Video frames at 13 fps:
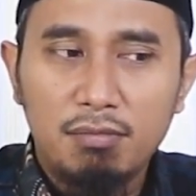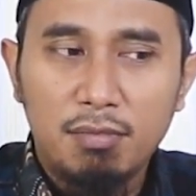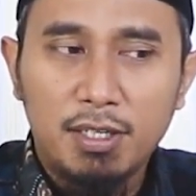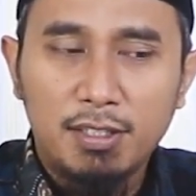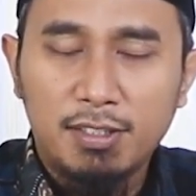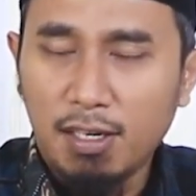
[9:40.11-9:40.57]

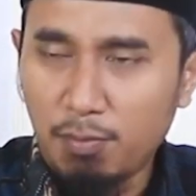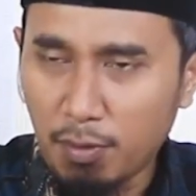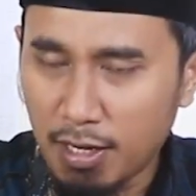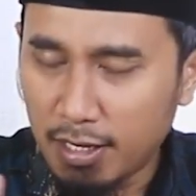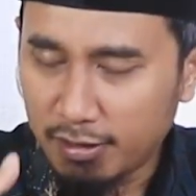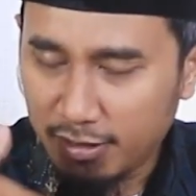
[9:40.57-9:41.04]
Mereka
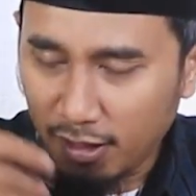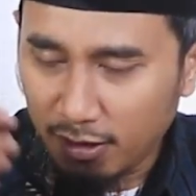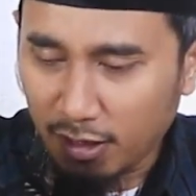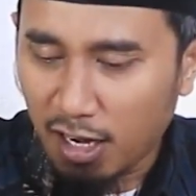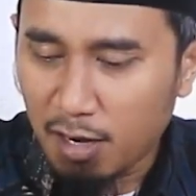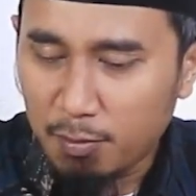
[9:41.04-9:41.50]

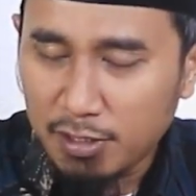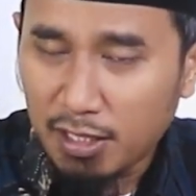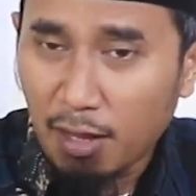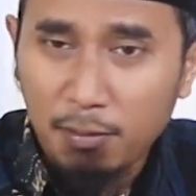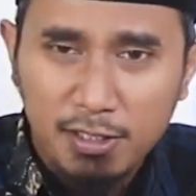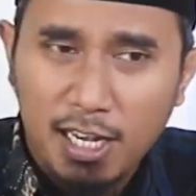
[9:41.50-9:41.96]
perhatian terhadap
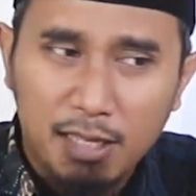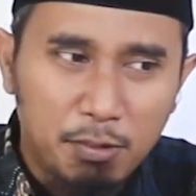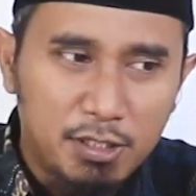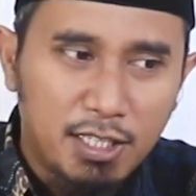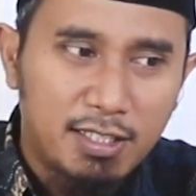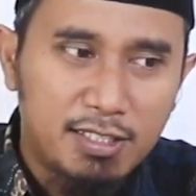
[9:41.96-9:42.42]
Islam
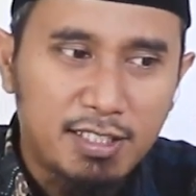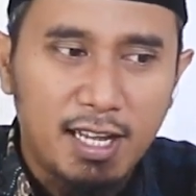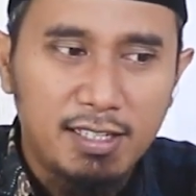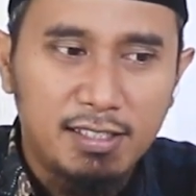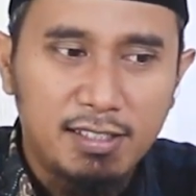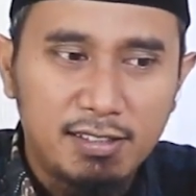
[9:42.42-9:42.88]
sangat besar
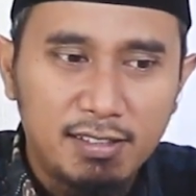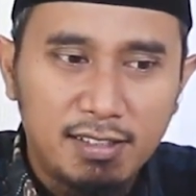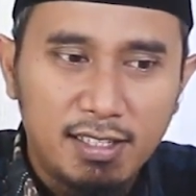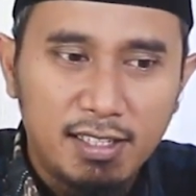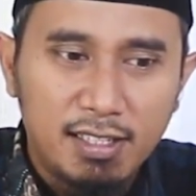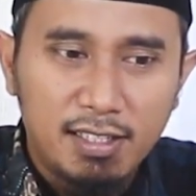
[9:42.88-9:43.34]
sekali.
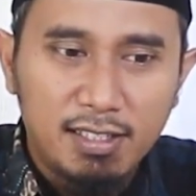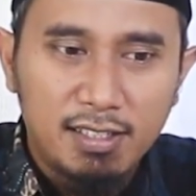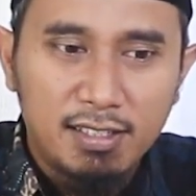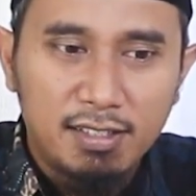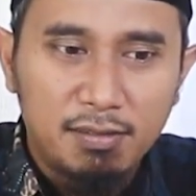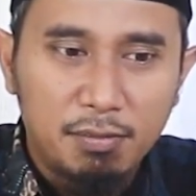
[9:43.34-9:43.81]

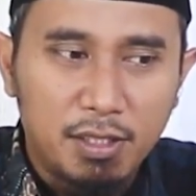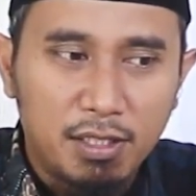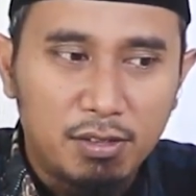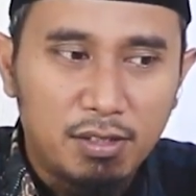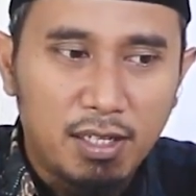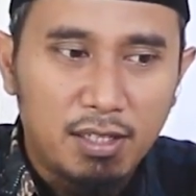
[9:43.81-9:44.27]

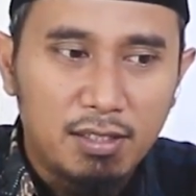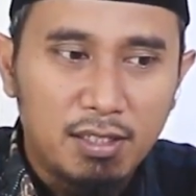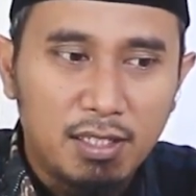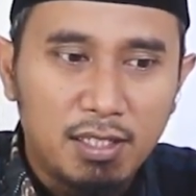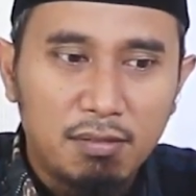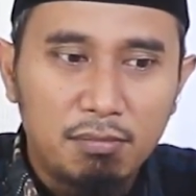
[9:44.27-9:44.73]
Begitu ya.
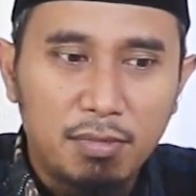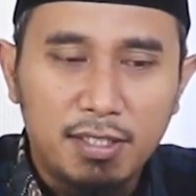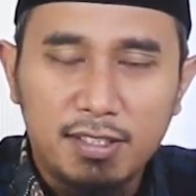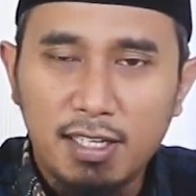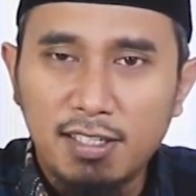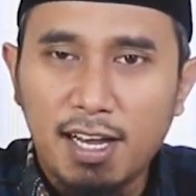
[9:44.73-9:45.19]

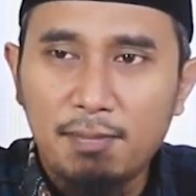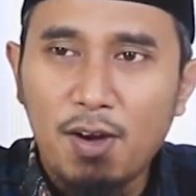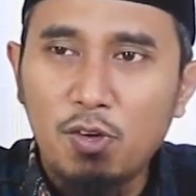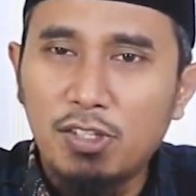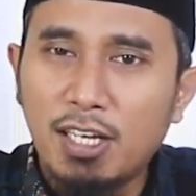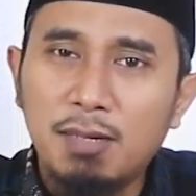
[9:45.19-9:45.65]
Mereka nggak
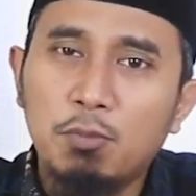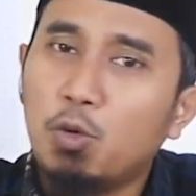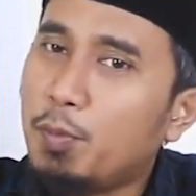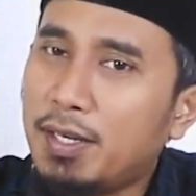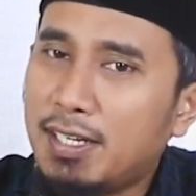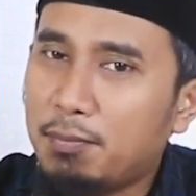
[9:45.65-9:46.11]
mau jadi
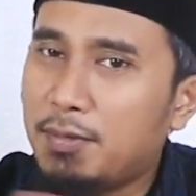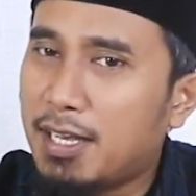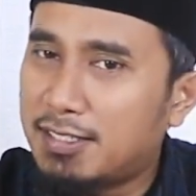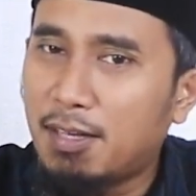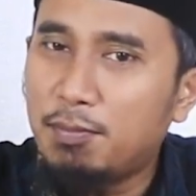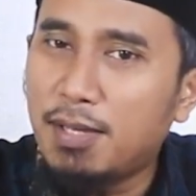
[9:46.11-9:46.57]
mukmin yang
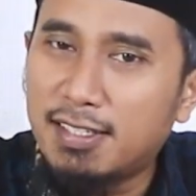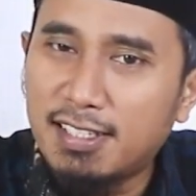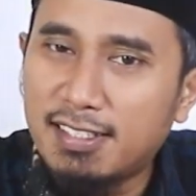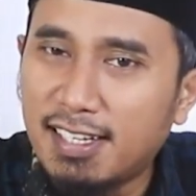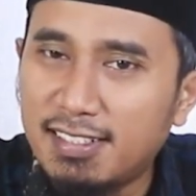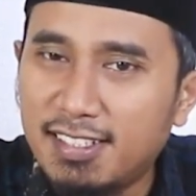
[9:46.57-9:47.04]

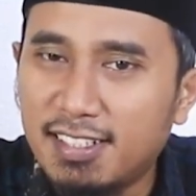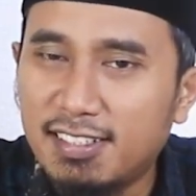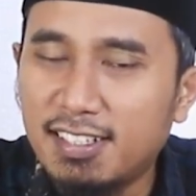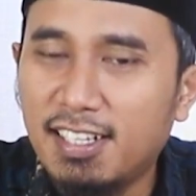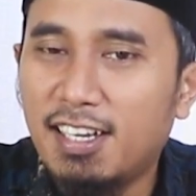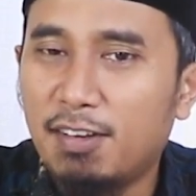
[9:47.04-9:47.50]
biasa-biasa
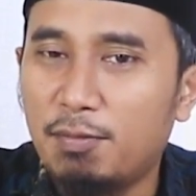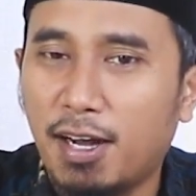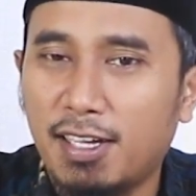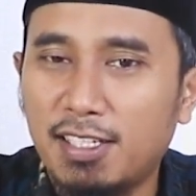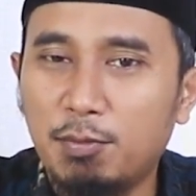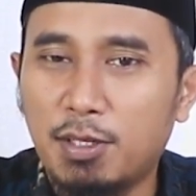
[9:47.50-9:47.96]
saja.
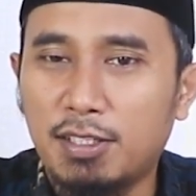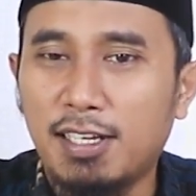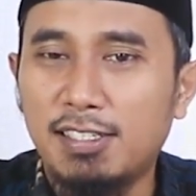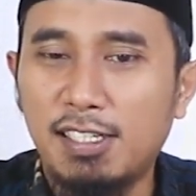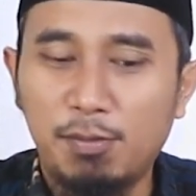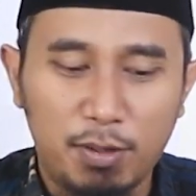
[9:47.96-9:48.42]
Makanya
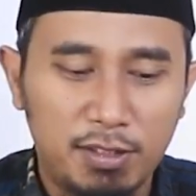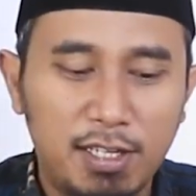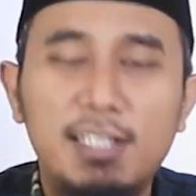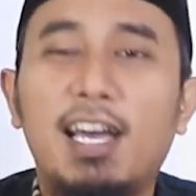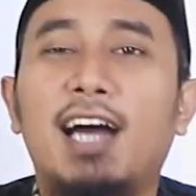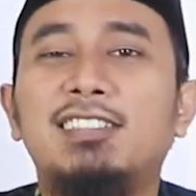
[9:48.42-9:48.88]
bertanya
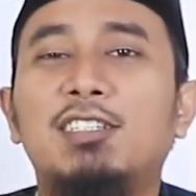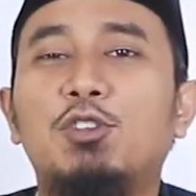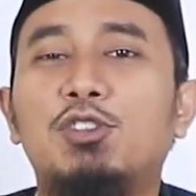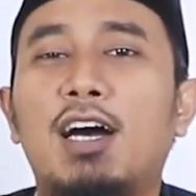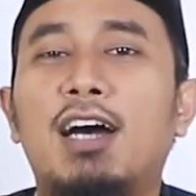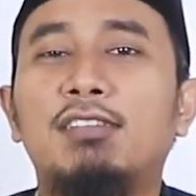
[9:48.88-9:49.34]
pertanyaannya
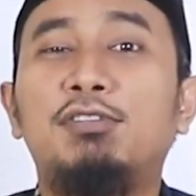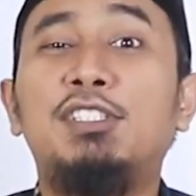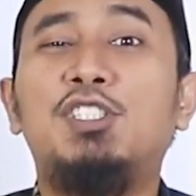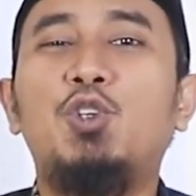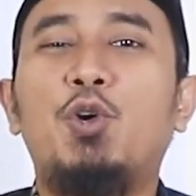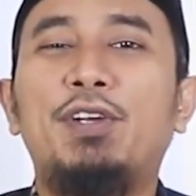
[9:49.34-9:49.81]
itu sangat
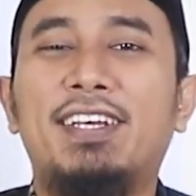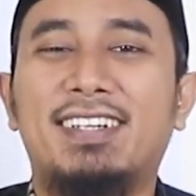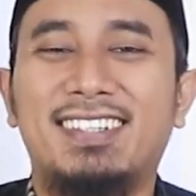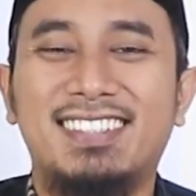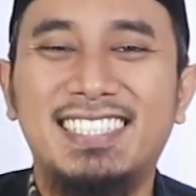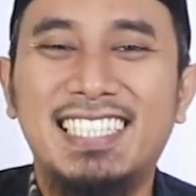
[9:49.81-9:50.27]

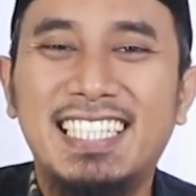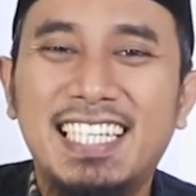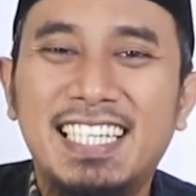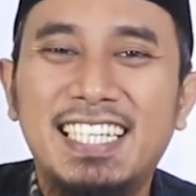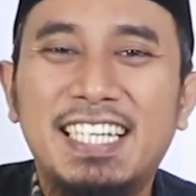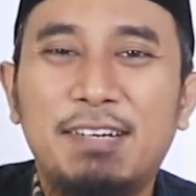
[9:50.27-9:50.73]
visioner.
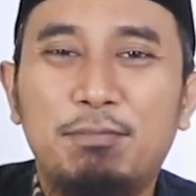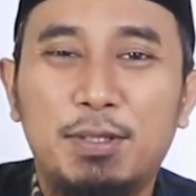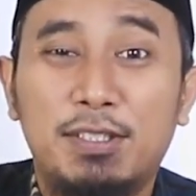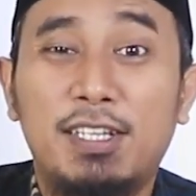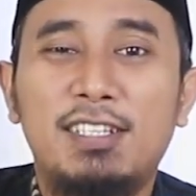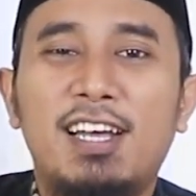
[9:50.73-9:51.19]

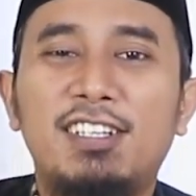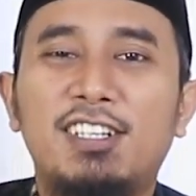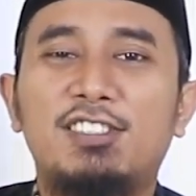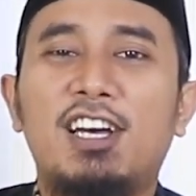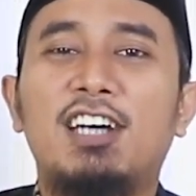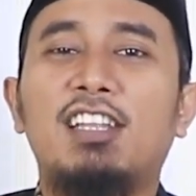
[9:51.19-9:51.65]
Pertanyaan
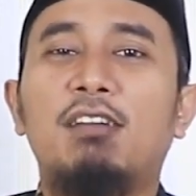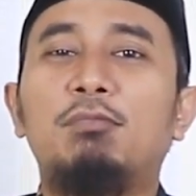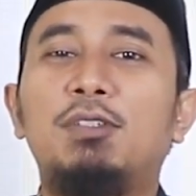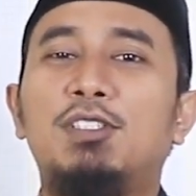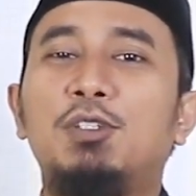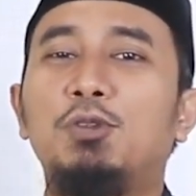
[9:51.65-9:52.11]
yang sangat
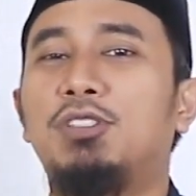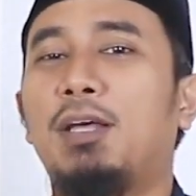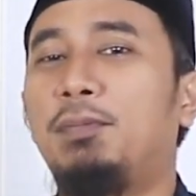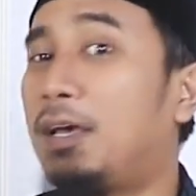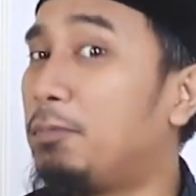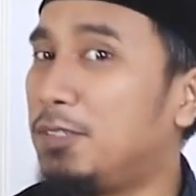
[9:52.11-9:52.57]
ambisius,
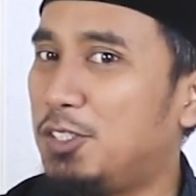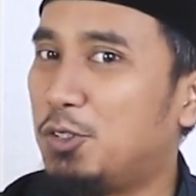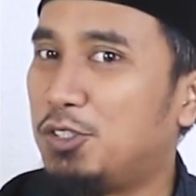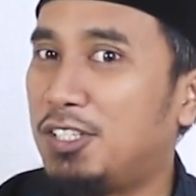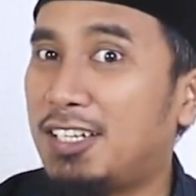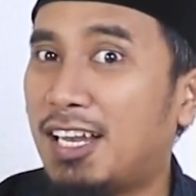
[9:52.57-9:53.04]
tapi
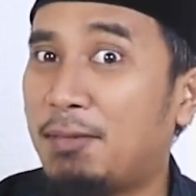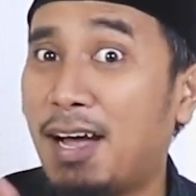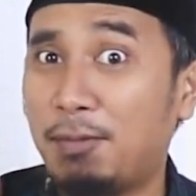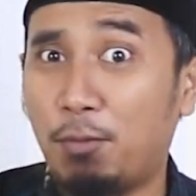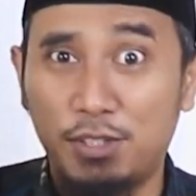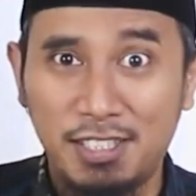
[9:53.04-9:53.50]
ambisiusnya
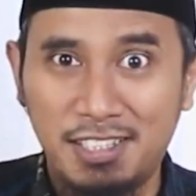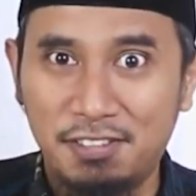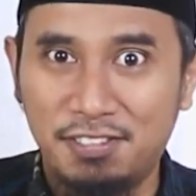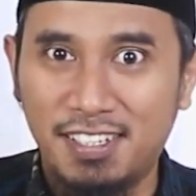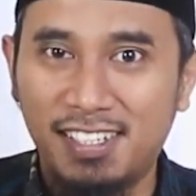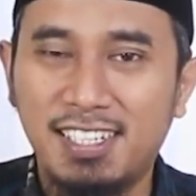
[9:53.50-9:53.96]
dalam hal
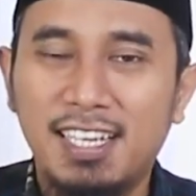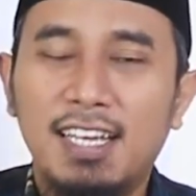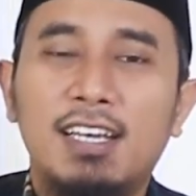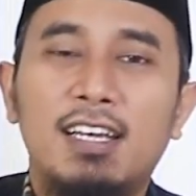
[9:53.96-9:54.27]
positif ya.